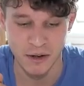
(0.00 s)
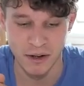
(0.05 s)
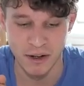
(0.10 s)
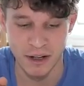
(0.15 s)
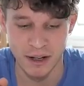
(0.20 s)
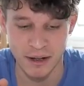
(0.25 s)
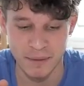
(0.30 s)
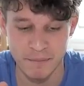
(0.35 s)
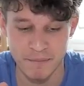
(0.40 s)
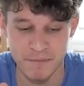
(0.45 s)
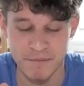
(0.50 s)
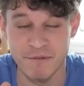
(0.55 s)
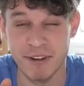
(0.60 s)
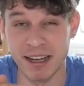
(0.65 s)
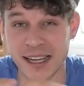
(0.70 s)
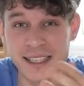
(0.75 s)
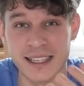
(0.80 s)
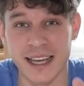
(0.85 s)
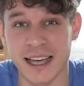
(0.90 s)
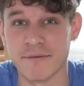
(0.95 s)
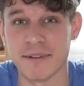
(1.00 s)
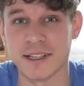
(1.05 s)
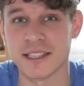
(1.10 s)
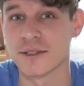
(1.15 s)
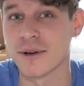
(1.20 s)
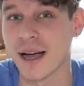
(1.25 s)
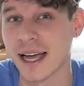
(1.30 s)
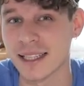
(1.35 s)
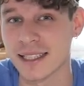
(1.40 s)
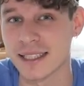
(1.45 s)
ähm, weil ihr einfach
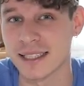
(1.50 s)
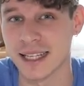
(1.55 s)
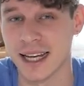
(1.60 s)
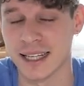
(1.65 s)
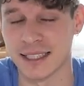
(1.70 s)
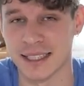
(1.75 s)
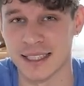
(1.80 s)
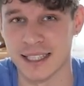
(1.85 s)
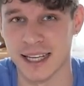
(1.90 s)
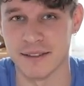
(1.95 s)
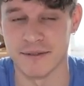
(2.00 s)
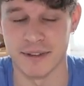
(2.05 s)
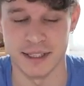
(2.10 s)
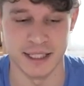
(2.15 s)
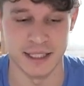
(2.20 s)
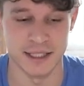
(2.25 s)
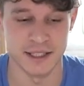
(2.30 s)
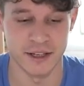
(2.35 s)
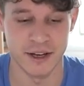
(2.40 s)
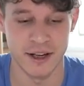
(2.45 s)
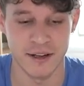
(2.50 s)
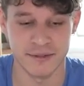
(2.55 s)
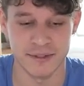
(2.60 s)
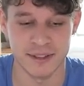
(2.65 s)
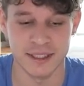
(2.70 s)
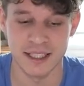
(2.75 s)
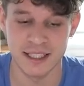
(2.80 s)
so einzigartig seid, wenn ihr surft.